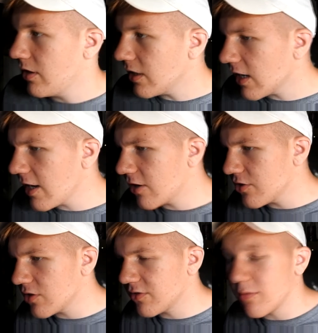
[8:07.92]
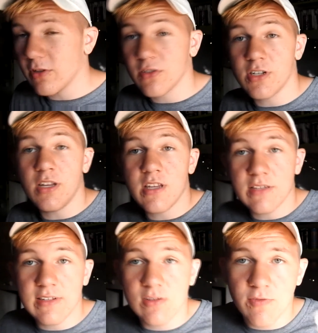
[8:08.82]
No i generalnie o w tym o to, że nikt nie
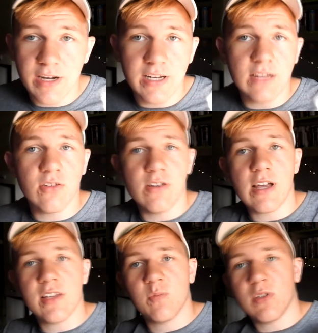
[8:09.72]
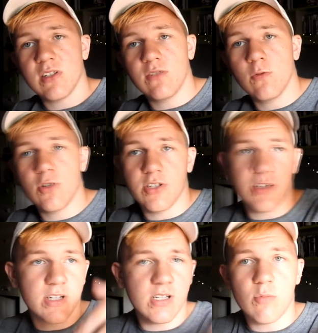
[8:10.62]
zwraca uwagi na to, jaki jest proces twórczy,
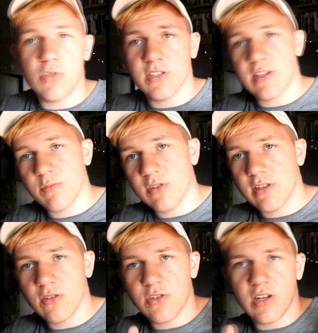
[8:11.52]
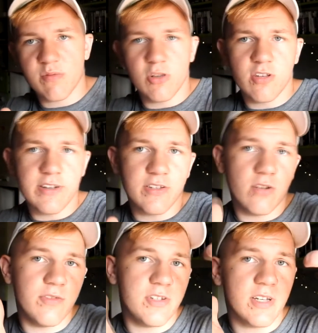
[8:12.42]
czyli że ja muszę ten, ten odcinek zmontować,
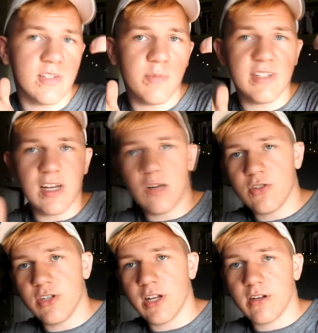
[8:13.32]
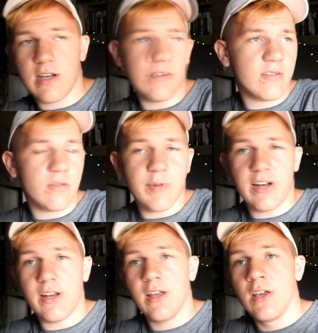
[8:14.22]
tylko widzicie sobie cały odcinek. Ale to jest
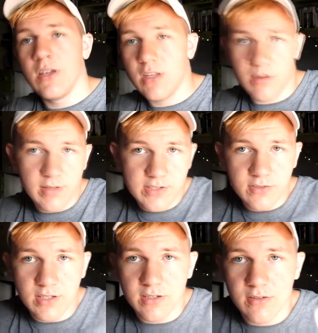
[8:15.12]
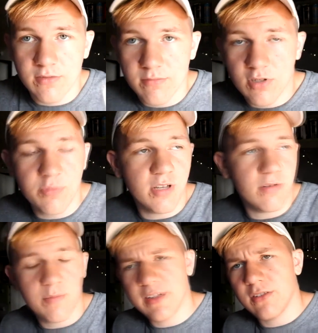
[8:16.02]
normalne, nie wiem dlaczego tak robiłem,
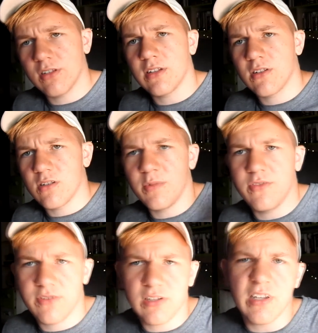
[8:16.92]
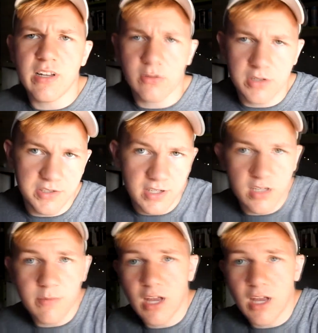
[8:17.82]
chyba tylko dlatego, że mieć wyświetlenia, których i tak nie